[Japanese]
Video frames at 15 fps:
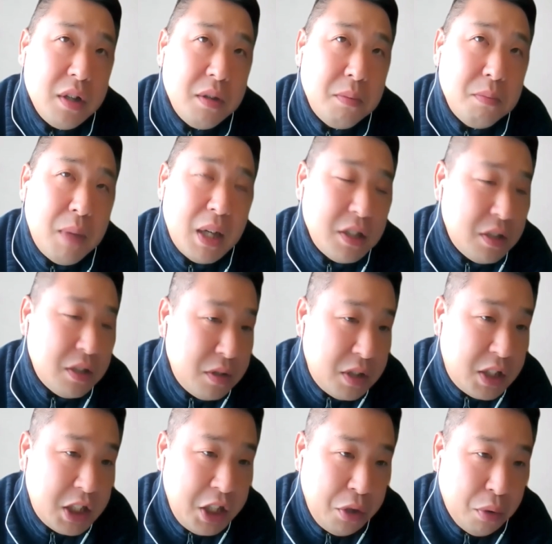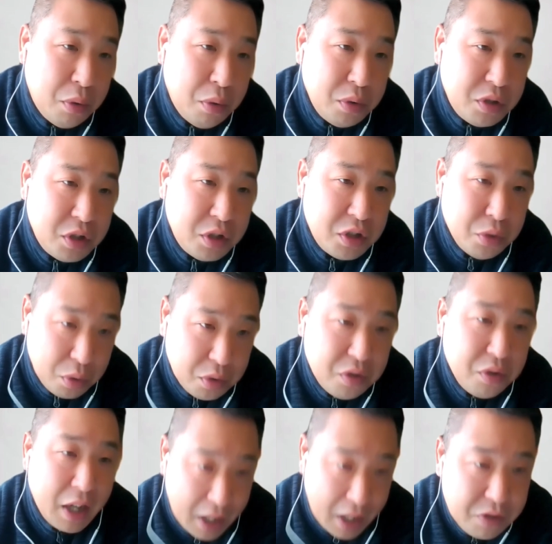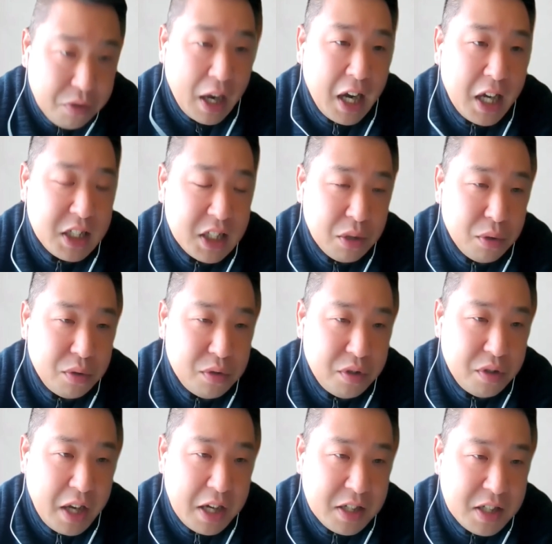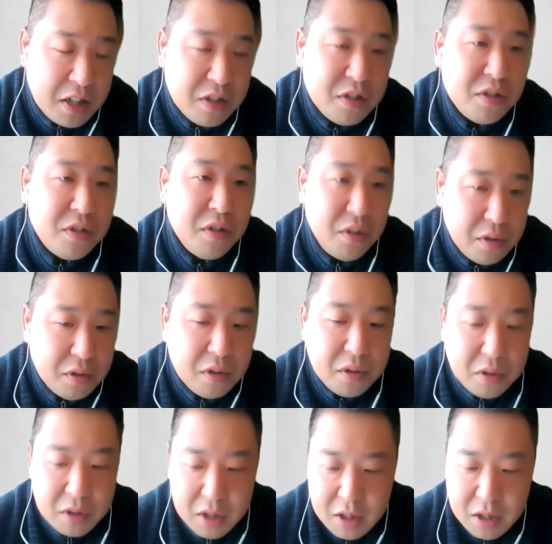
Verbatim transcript: まず事業所とかね、そういう会社を検索すると、